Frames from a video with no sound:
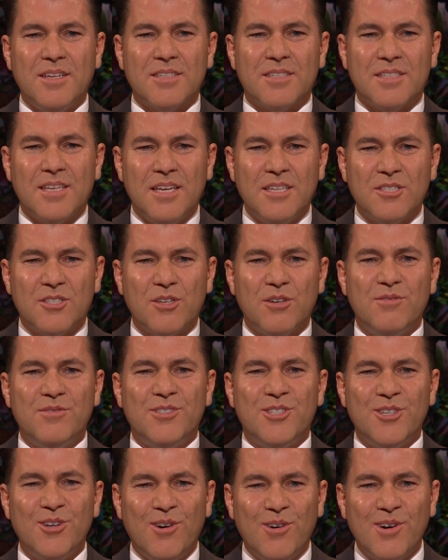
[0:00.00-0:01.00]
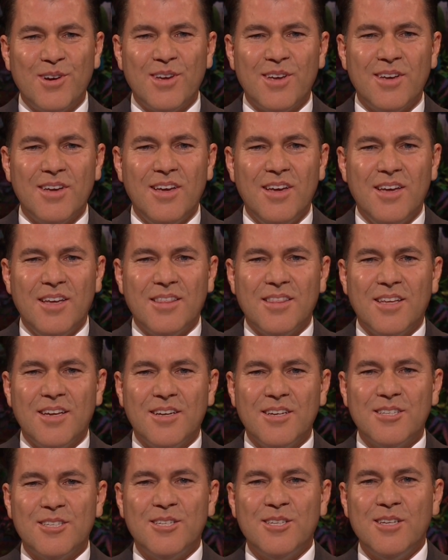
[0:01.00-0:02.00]
我们可以在容貌上
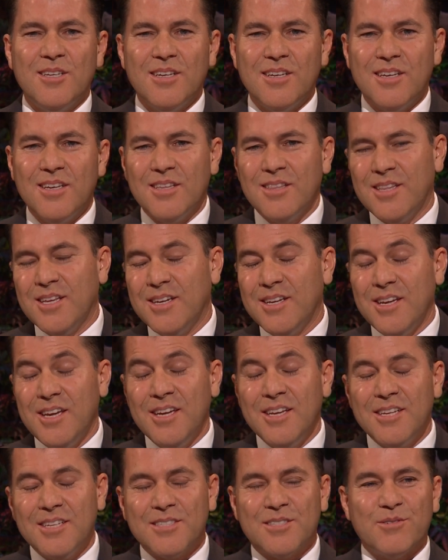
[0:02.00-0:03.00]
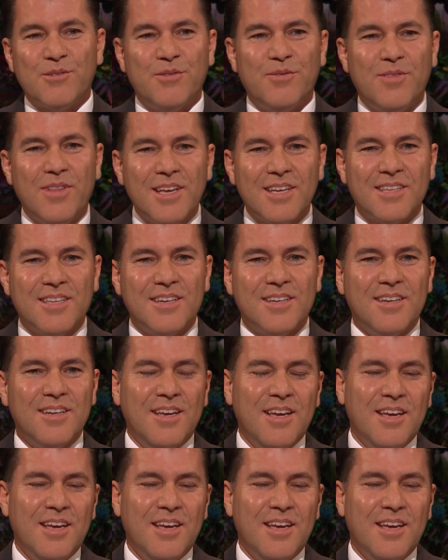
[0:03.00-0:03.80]
反映出我们的喜悦之情，